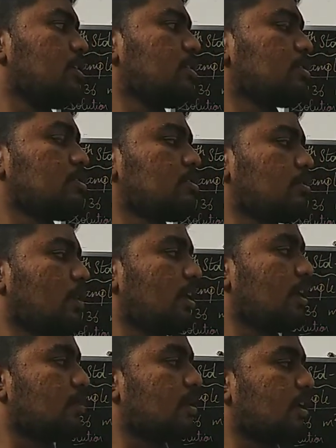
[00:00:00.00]
ஸோ ஸ்கொயர்
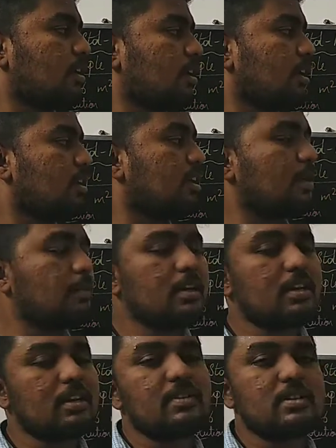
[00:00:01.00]
நம்பராக இருக்குன்னா இதுக்கு நம்ம
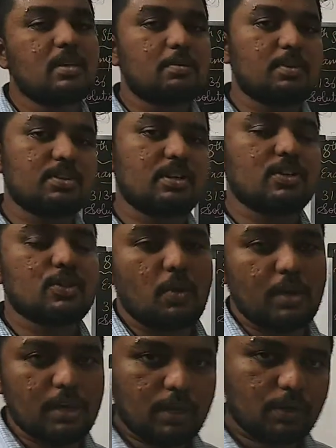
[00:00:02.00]
ரிவர்ஸ் ஆப்ரேஷனான
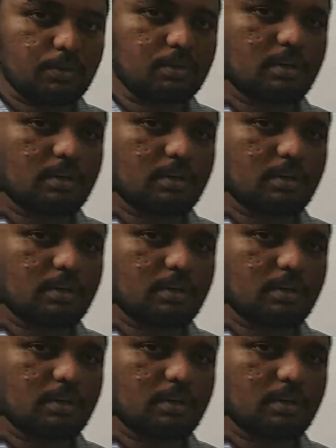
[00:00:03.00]
ஸ்கொயர் ரூட்